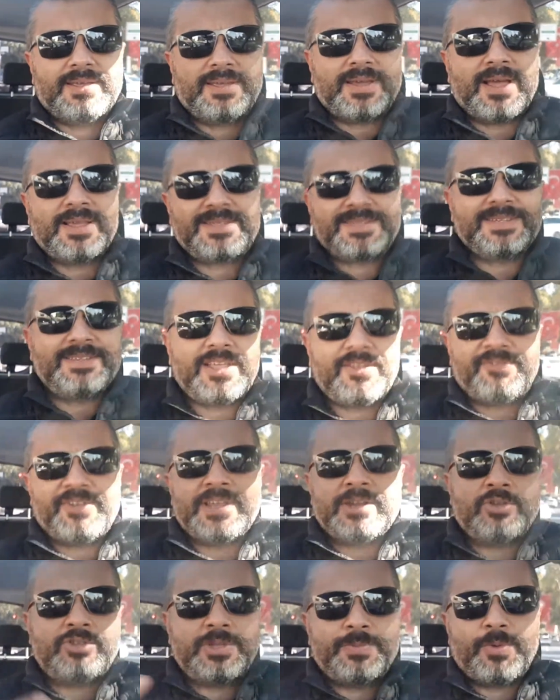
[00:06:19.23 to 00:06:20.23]
aslında
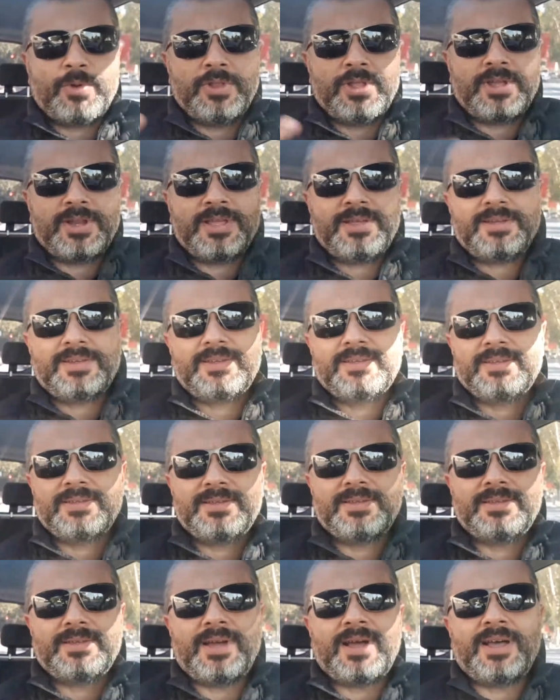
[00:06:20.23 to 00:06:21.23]
fenotip olarak
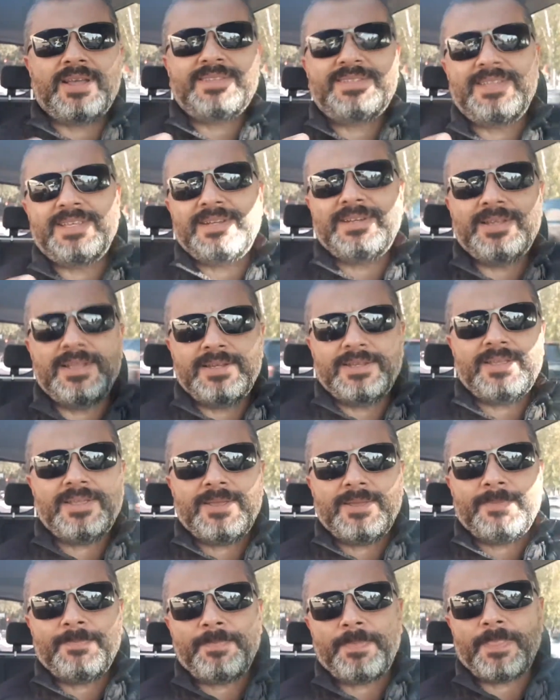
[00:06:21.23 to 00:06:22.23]
e, Azerileri